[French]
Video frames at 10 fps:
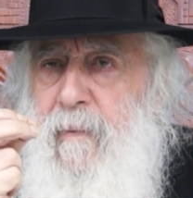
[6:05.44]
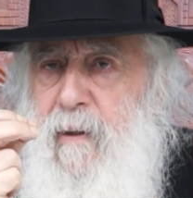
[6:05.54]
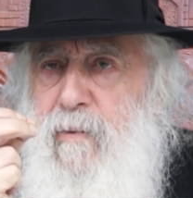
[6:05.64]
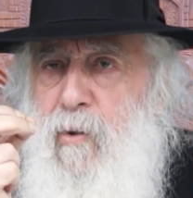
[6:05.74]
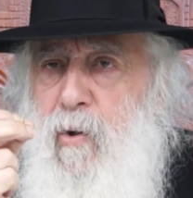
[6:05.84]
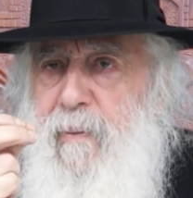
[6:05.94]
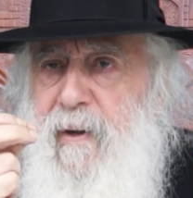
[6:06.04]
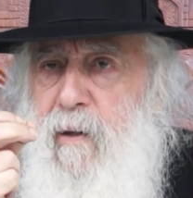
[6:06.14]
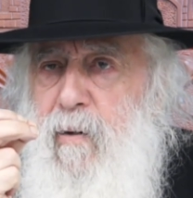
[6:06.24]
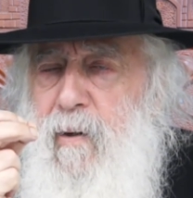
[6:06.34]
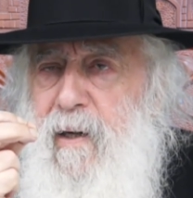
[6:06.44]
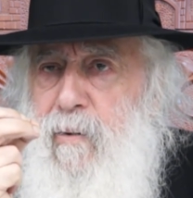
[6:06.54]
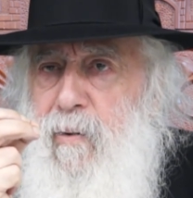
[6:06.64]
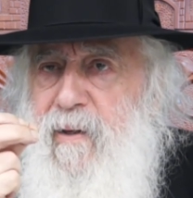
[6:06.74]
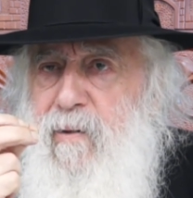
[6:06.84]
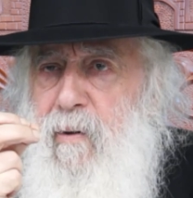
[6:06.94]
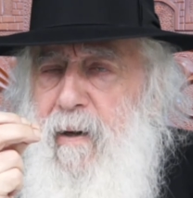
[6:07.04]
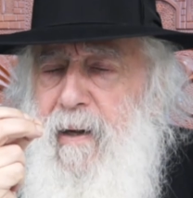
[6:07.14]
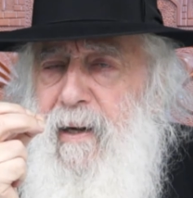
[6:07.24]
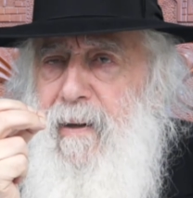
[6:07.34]
Ils ont compris que la nourriture,
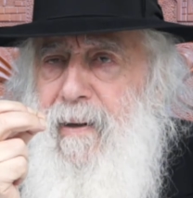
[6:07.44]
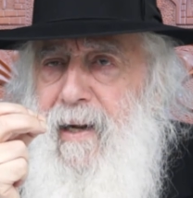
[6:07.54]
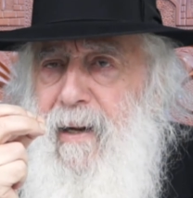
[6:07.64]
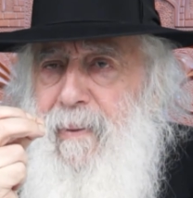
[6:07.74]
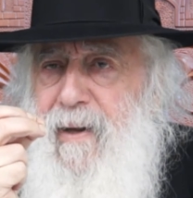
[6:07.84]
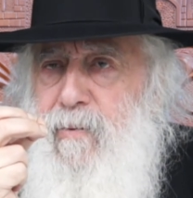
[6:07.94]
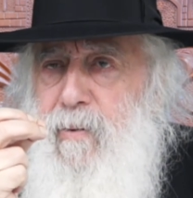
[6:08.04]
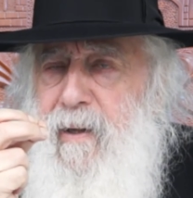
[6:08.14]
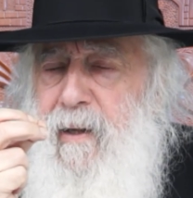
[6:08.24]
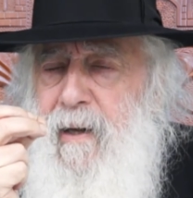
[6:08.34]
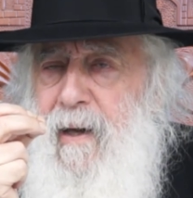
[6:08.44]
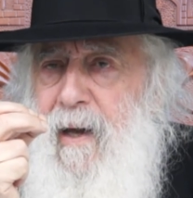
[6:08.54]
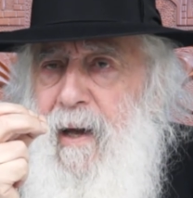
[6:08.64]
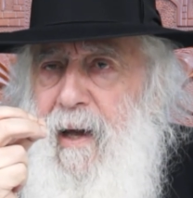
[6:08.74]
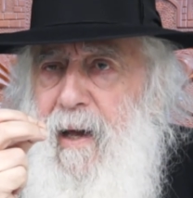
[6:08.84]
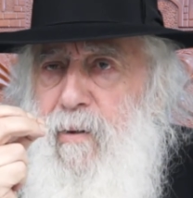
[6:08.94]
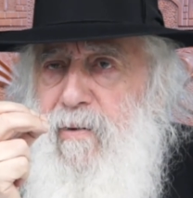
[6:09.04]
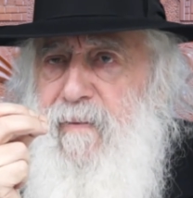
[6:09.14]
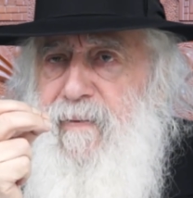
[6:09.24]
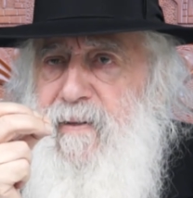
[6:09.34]
elle, appartenait à
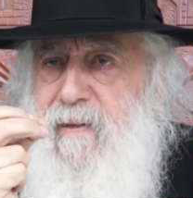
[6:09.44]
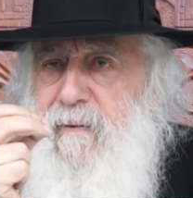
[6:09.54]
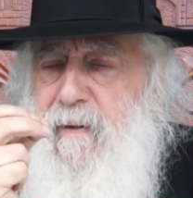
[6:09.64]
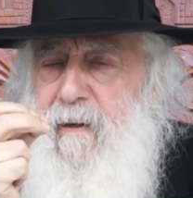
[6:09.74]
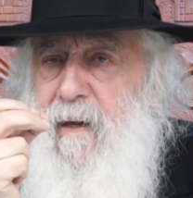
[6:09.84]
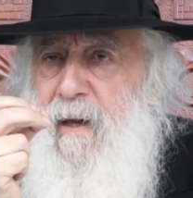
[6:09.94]
Youssef Hatzadik.